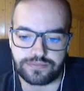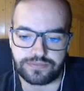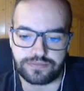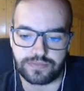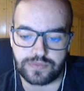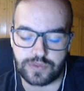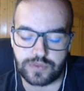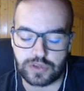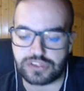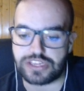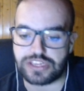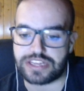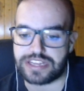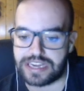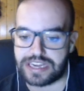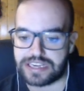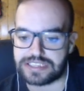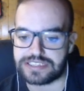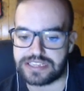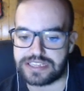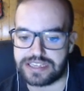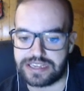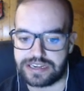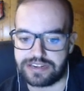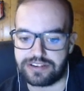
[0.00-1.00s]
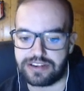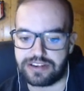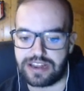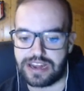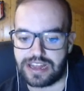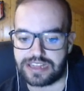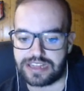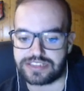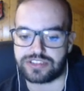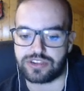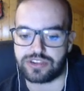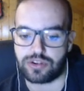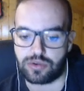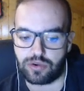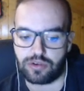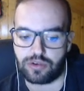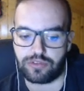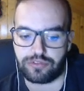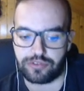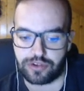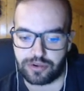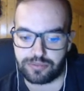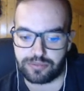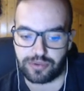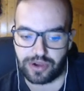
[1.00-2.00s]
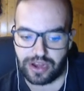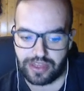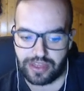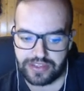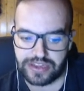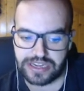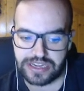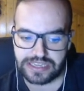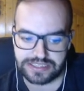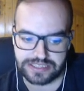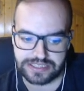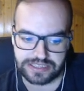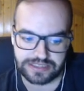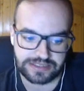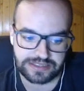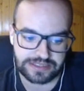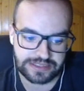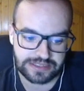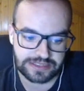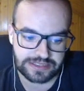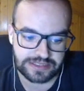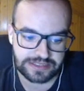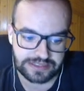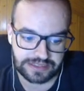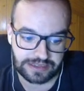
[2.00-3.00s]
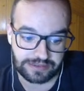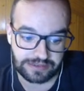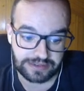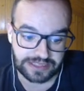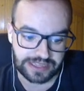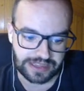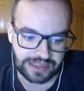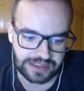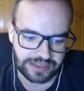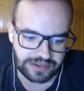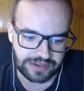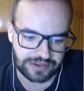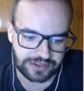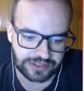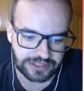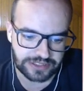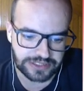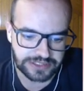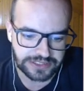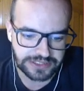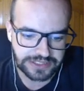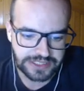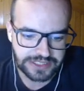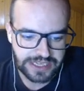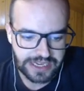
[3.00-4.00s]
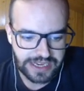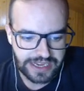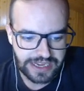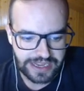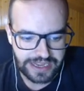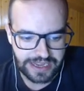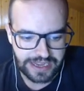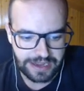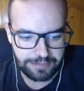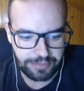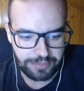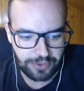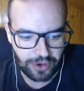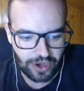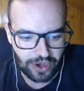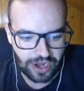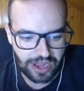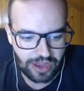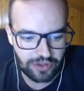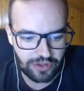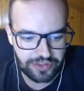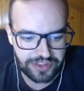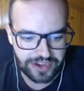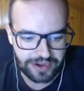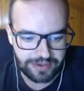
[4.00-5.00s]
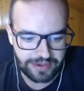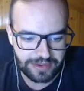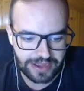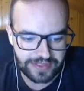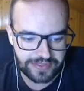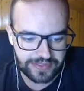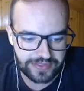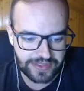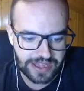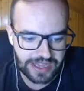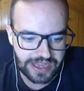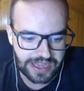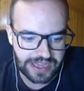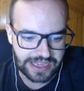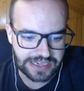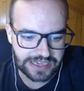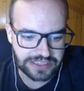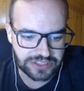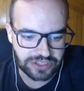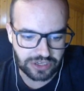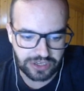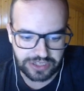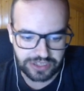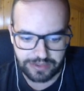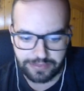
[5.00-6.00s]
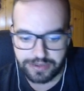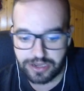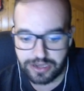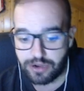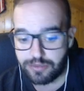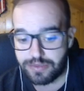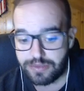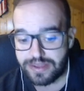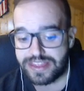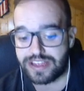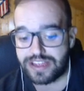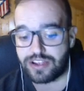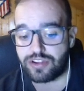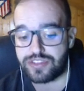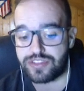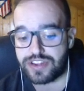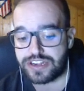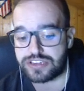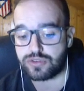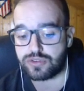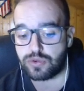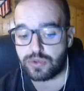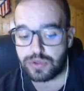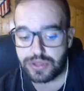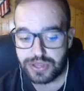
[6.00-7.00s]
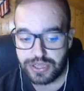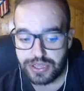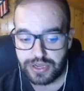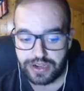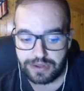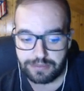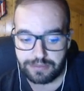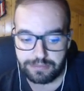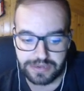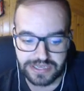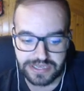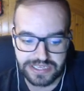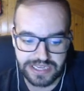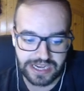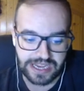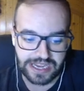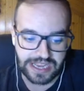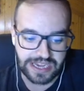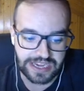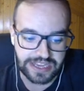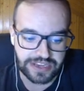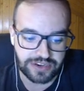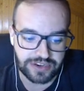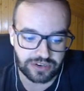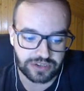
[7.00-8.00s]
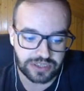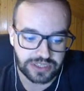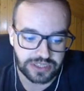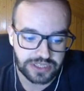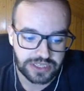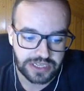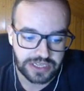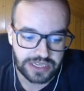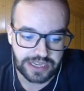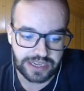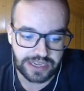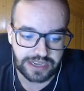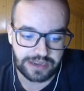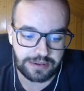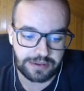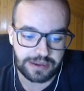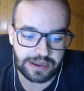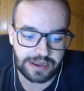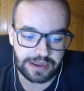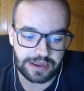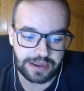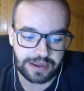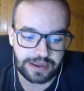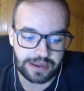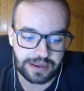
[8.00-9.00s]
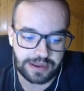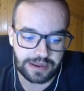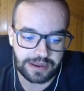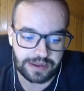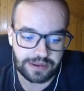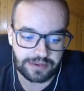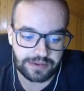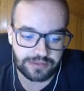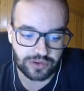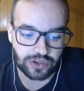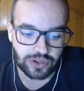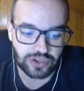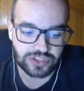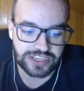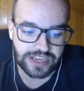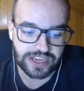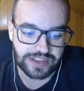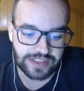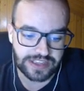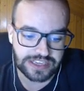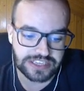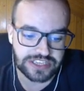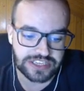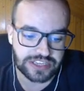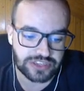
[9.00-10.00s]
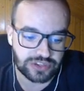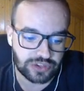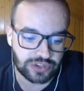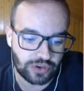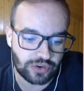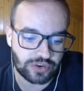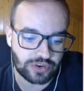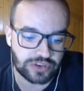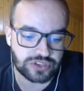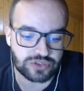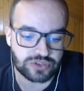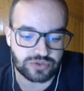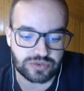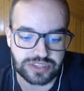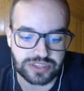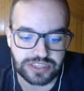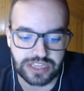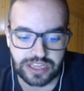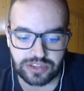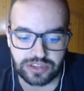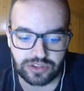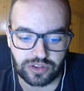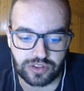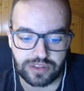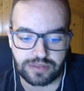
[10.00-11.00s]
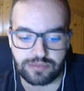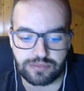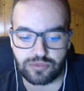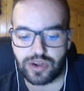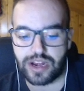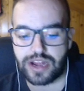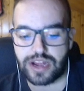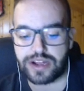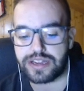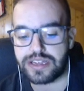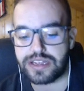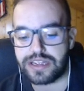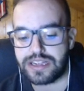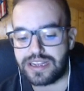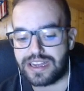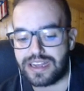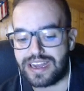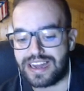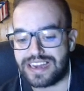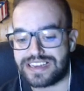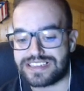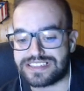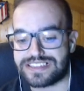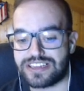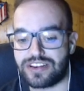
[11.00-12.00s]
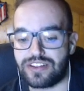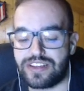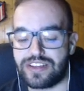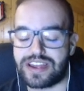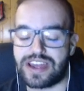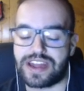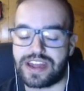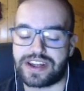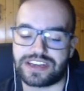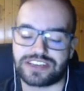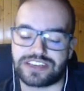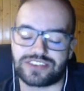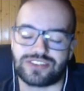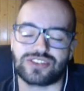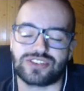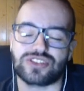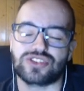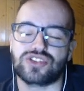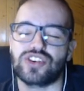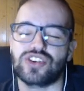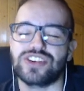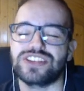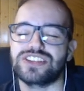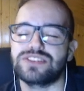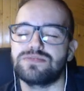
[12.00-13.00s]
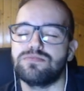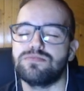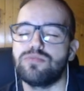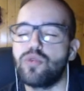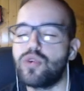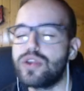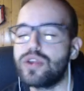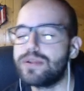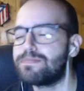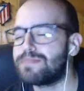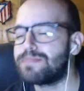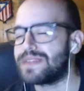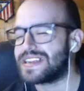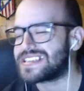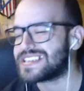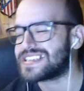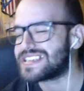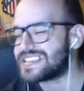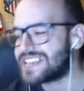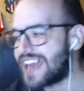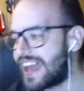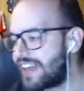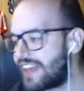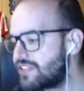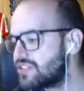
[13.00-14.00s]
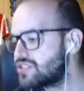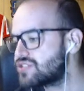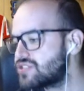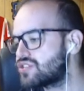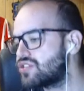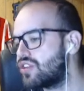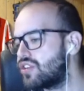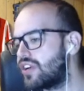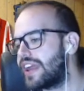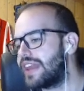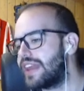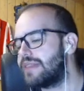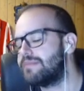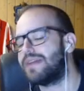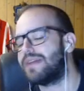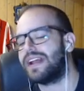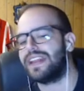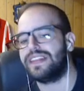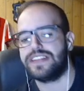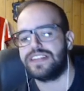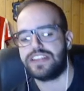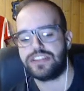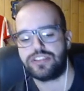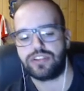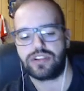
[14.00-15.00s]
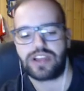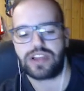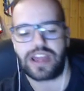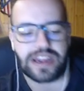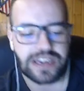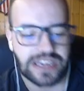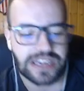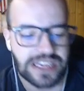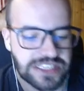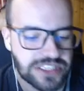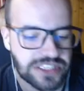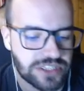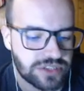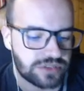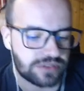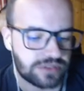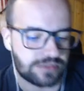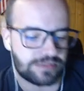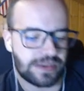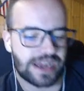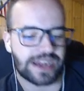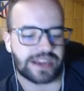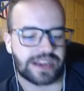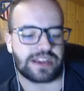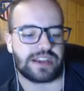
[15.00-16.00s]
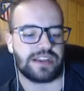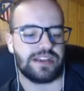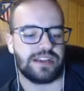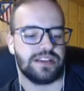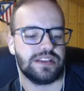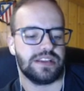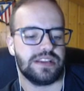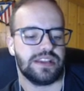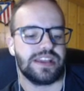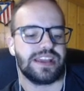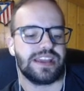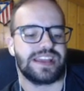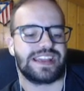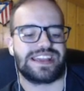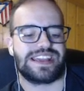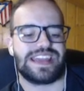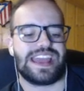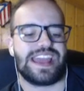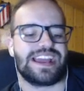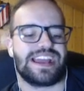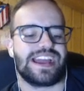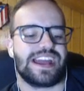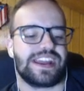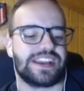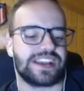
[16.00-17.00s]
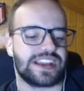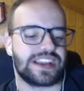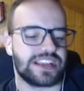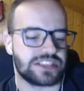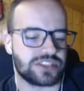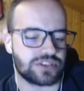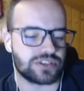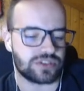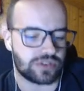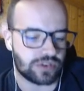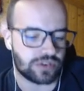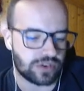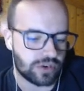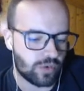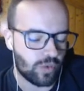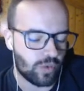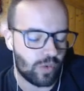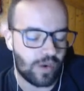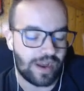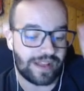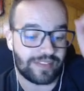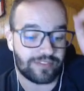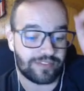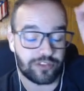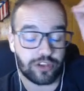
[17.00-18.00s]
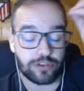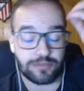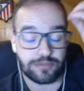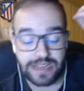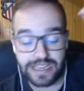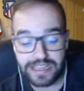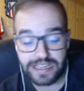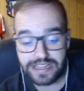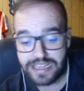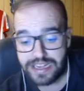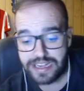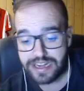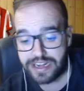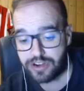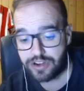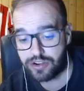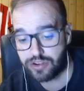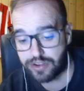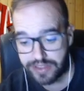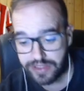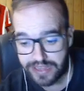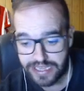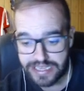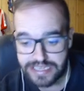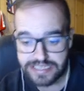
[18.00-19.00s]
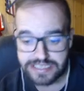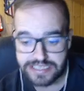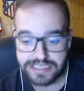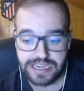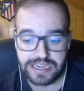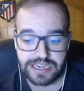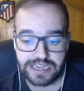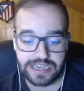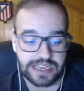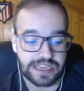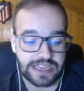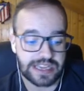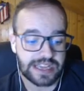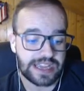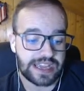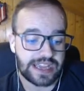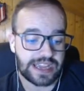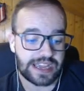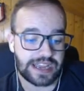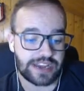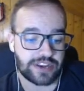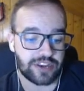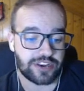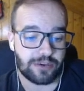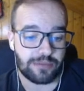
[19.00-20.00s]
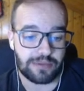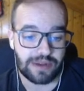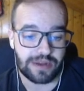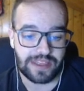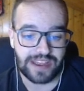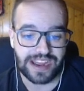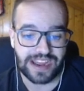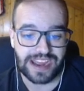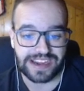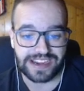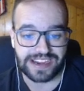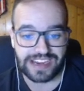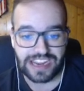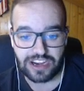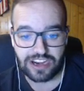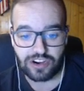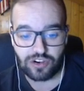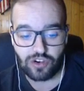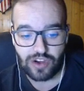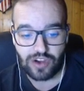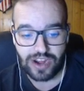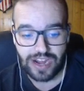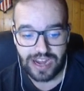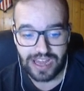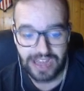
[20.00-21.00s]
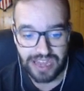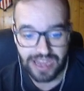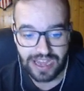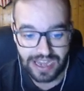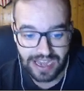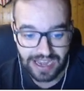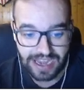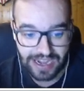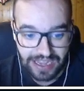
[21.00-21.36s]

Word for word: los ataques del Lazio luego fueron por la derecha. También te digo, ¿no? Eh, por la otra banda, el Cholo también comienza a encontrar soluciones, pese a que Lino eh, no se desentonó en su intento de emular al estilo de Carrasco. Sois muy pesados con el maldito Carrasco, marca. Que Carrasco, cuanto más le recordéis el, nombre de Carrasco a la,